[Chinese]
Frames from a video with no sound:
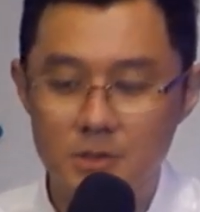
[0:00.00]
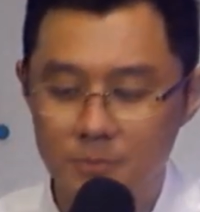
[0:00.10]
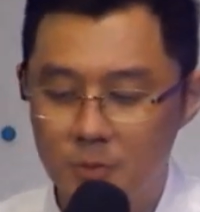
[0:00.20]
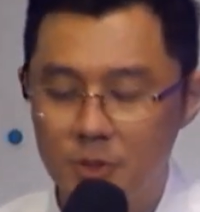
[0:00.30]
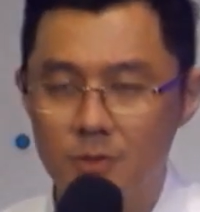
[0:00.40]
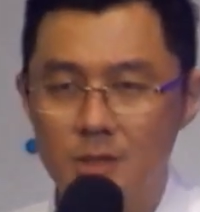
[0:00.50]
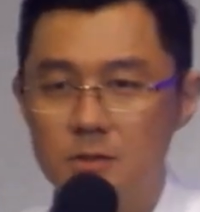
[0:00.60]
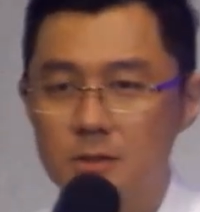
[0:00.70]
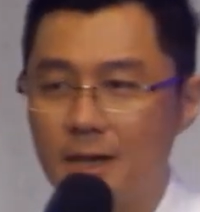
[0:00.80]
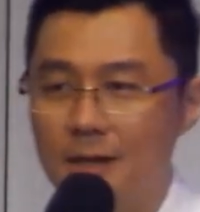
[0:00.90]
怎么会有
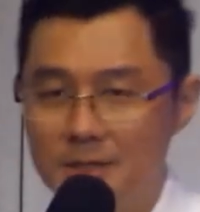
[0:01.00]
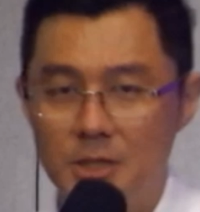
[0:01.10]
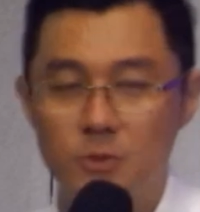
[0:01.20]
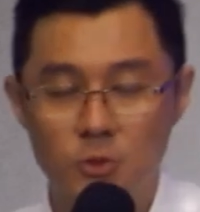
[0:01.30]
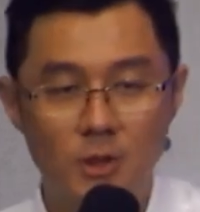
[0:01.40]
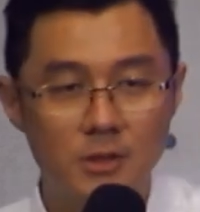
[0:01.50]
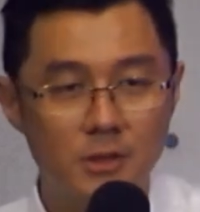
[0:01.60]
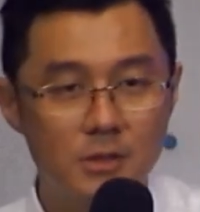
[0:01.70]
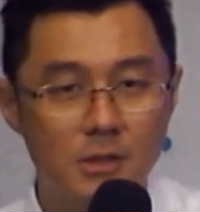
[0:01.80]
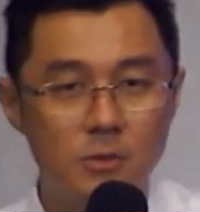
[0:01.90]
人感谢主创
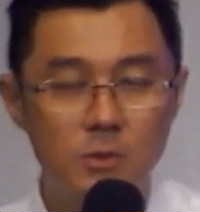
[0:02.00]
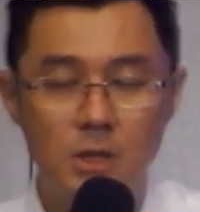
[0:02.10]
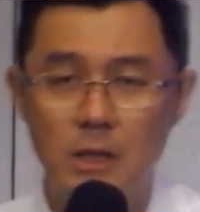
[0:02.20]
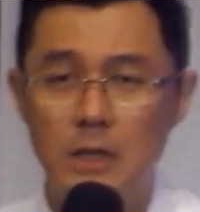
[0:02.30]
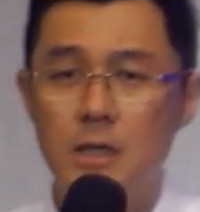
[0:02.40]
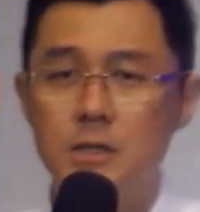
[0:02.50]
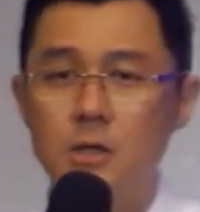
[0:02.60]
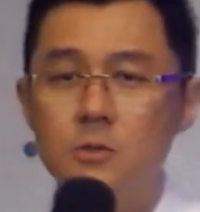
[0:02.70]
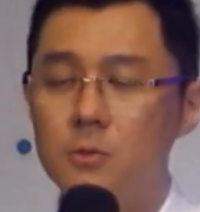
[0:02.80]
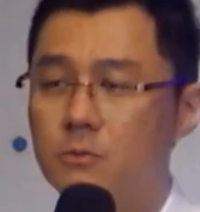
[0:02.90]
造了疼痛呢？
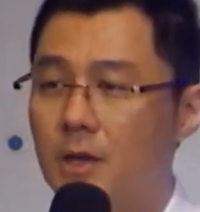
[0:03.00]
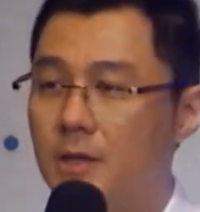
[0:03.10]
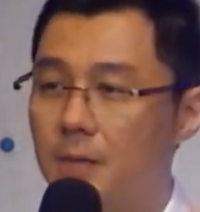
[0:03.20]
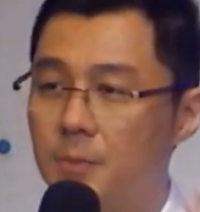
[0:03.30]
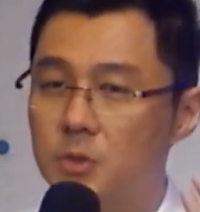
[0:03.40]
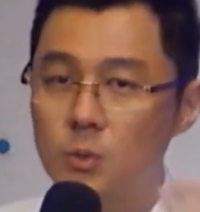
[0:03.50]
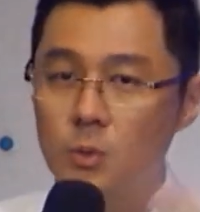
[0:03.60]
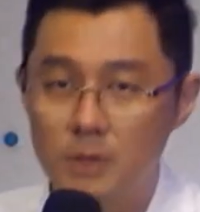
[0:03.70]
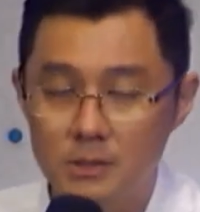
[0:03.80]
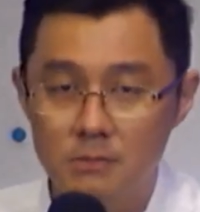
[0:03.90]
疼痛让那么
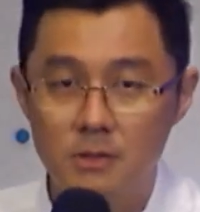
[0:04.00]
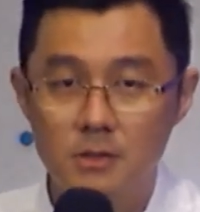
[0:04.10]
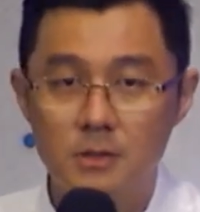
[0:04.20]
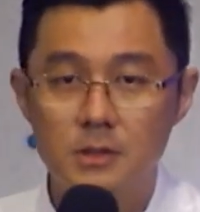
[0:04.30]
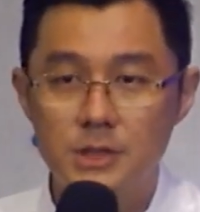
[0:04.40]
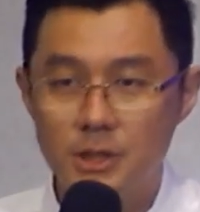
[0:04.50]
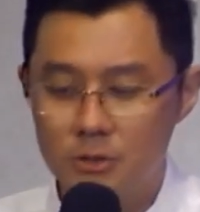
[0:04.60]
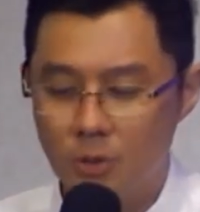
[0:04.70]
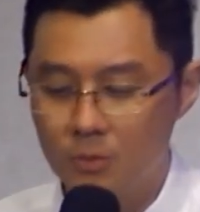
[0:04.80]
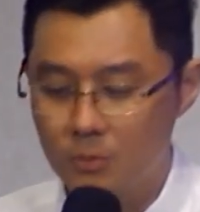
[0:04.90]
多人。经
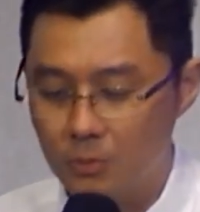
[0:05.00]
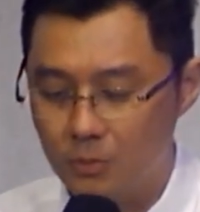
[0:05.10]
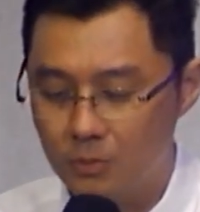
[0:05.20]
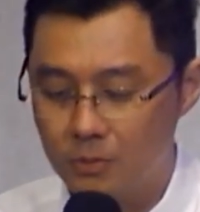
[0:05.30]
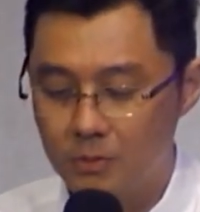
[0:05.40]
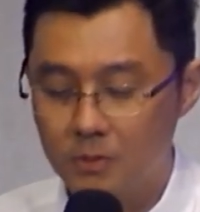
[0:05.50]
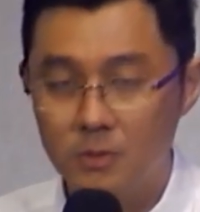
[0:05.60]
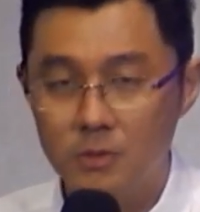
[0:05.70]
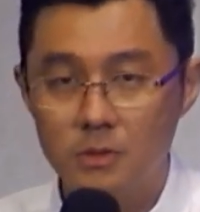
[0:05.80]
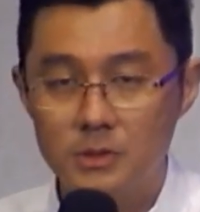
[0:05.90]
历痛苦，
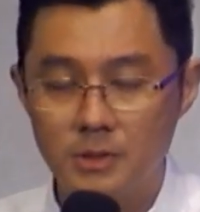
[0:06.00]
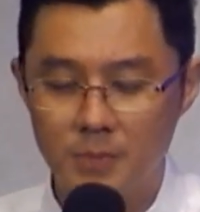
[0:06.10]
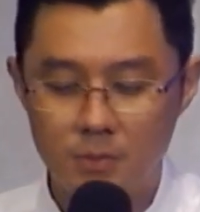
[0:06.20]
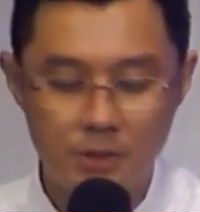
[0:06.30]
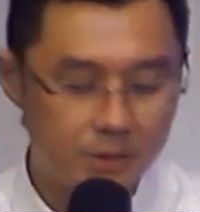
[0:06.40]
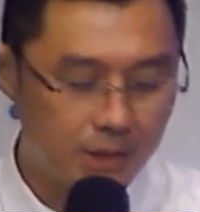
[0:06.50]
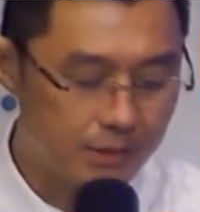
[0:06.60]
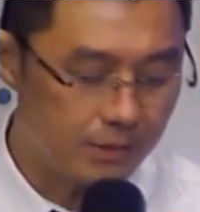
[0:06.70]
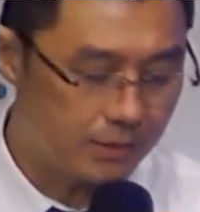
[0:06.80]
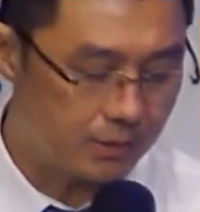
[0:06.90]
怎么会有这
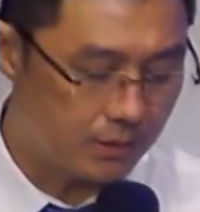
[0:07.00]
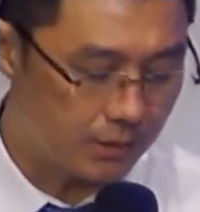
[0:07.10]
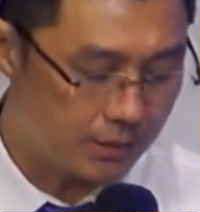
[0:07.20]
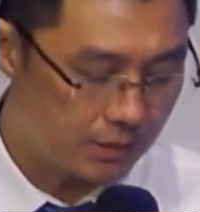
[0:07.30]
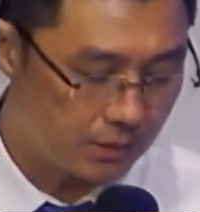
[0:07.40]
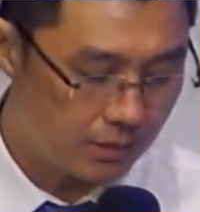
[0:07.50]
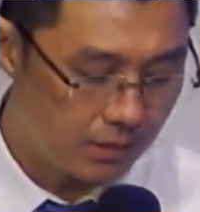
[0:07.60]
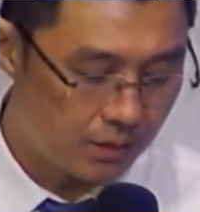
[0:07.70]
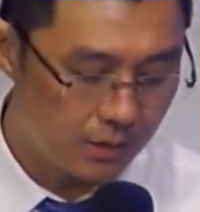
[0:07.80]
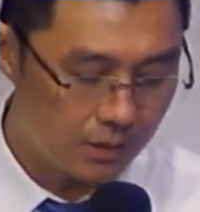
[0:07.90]
样子的事
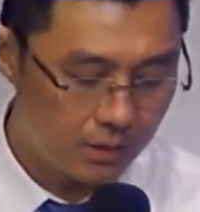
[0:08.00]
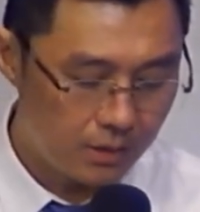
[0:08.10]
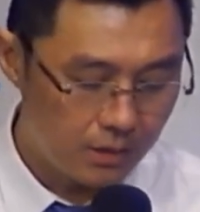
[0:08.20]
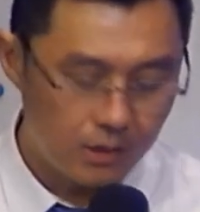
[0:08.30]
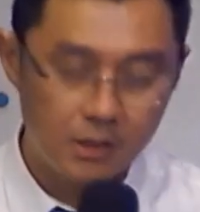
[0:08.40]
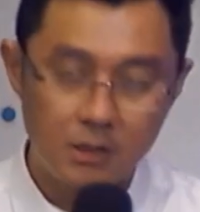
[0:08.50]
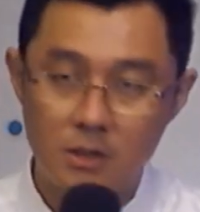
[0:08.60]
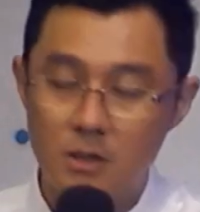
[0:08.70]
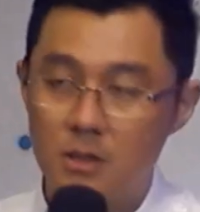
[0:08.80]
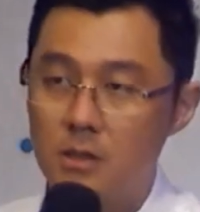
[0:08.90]

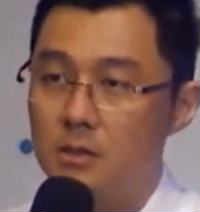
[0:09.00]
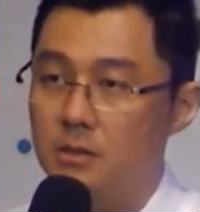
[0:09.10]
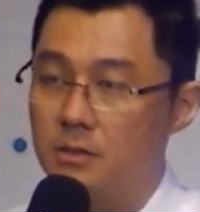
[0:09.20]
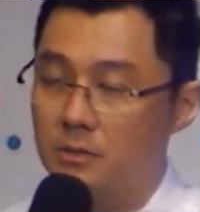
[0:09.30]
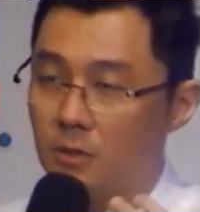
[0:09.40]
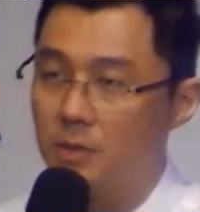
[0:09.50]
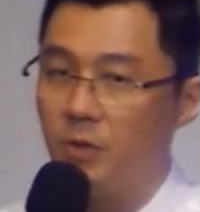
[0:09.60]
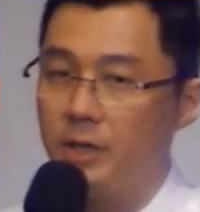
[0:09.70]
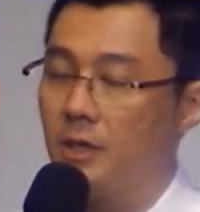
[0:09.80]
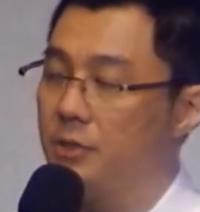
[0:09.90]
呢？Doctor
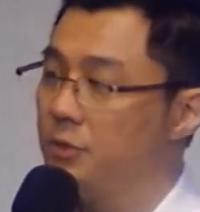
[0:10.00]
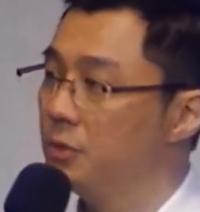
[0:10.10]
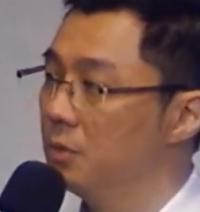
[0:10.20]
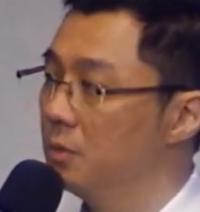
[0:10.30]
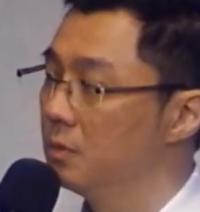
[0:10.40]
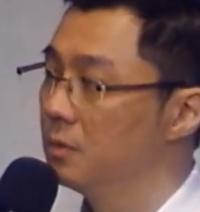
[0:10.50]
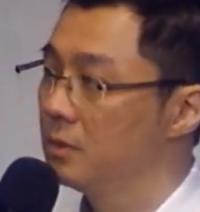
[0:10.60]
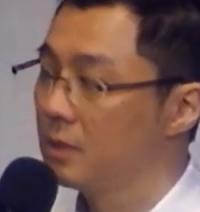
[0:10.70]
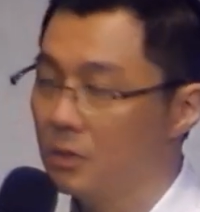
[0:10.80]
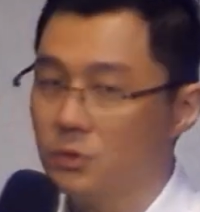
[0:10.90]
Brand 他就有
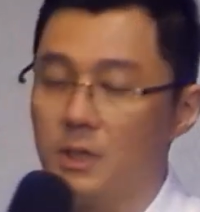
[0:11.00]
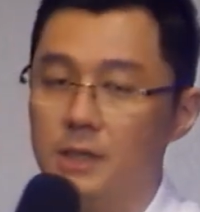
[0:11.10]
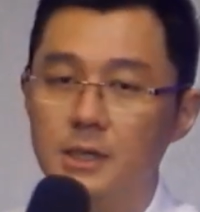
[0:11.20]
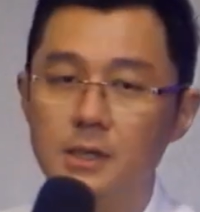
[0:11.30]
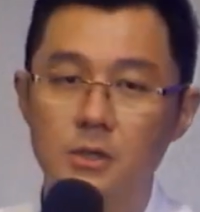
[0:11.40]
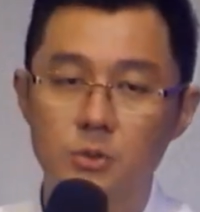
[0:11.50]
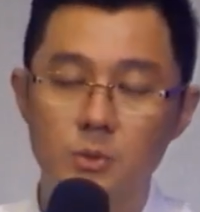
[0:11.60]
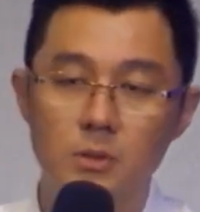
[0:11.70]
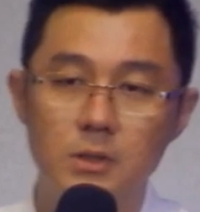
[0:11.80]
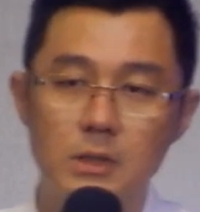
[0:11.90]
告诉大家，他
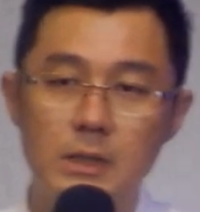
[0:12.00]
说，